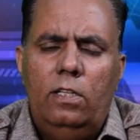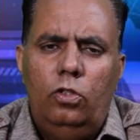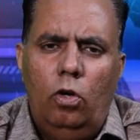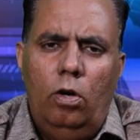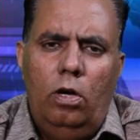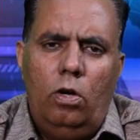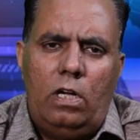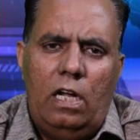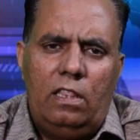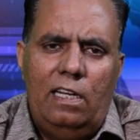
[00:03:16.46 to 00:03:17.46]
जो
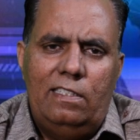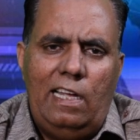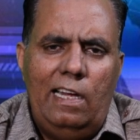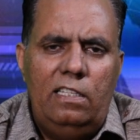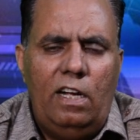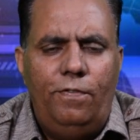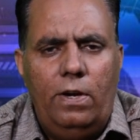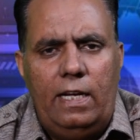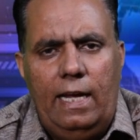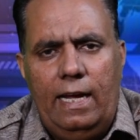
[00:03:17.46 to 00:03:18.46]
कातल ज़ाहिर जाफ़र
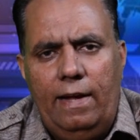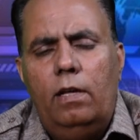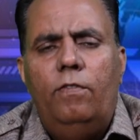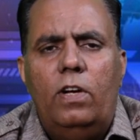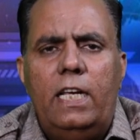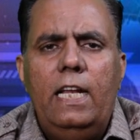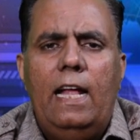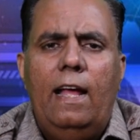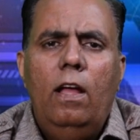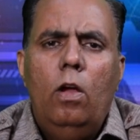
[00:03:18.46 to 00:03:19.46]
के वकील
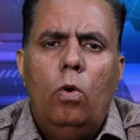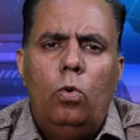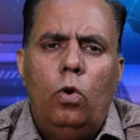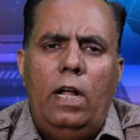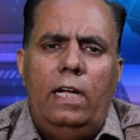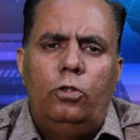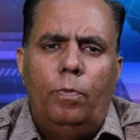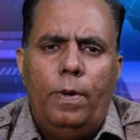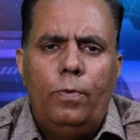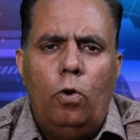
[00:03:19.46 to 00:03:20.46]
हैं उन्होंने आज
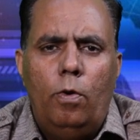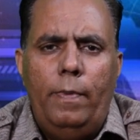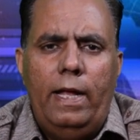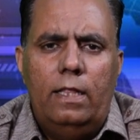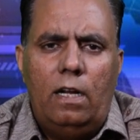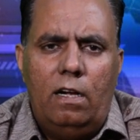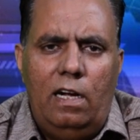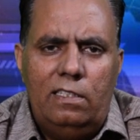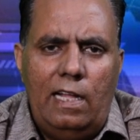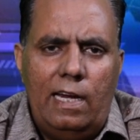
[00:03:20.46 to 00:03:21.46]
सुप्रीम कोर्ट में
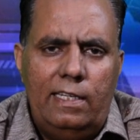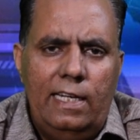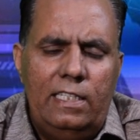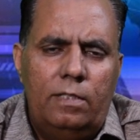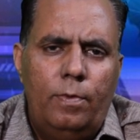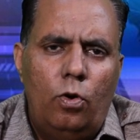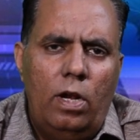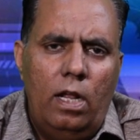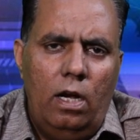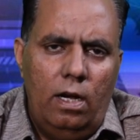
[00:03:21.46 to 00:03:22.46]
दरख्वास्त दायर किया जिसमें
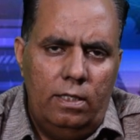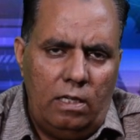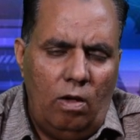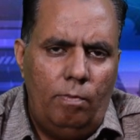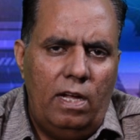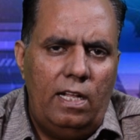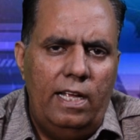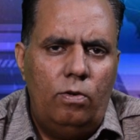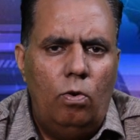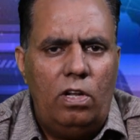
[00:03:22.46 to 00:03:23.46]
उन्होंने इस्लामाबाद हाई
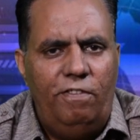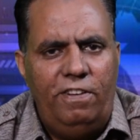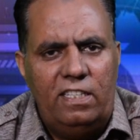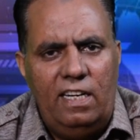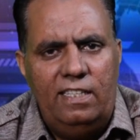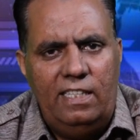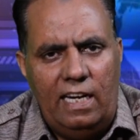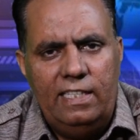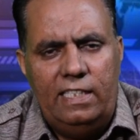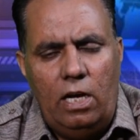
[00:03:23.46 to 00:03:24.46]
कोर्ट का फ़ैसला
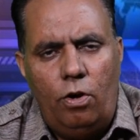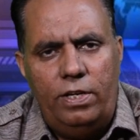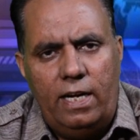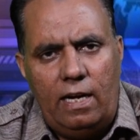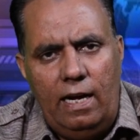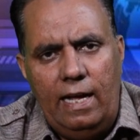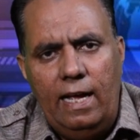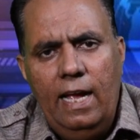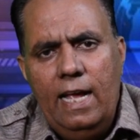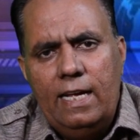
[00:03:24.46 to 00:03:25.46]
चैलेंज किया और ये कहा है
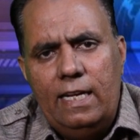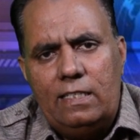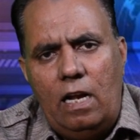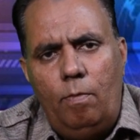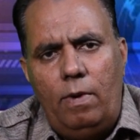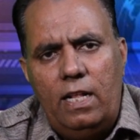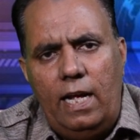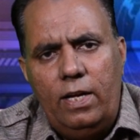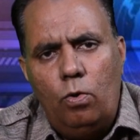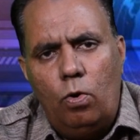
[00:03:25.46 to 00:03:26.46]
कि इस्लामाबाद
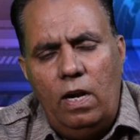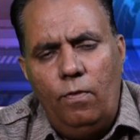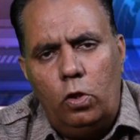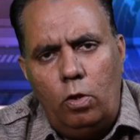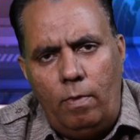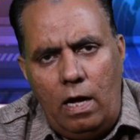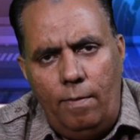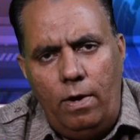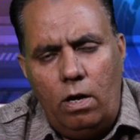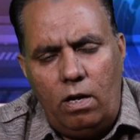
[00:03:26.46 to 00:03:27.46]
हाई कोर्ट ने वह
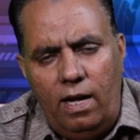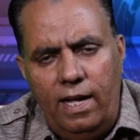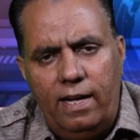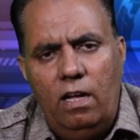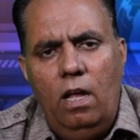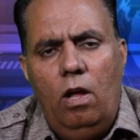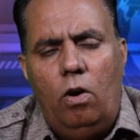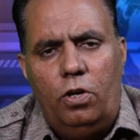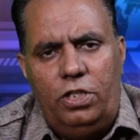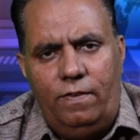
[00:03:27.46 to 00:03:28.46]
तमाम हकायक
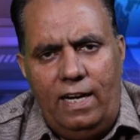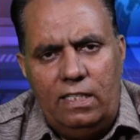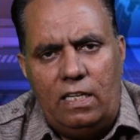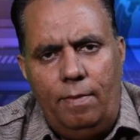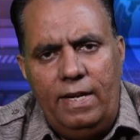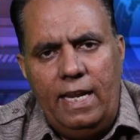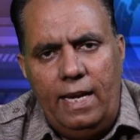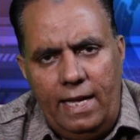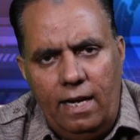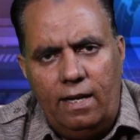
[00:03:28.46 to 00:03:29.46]
और शवाहद सामने
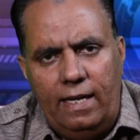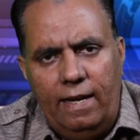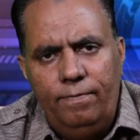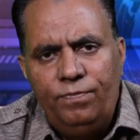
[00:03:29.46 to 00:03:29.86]
नहीं रखे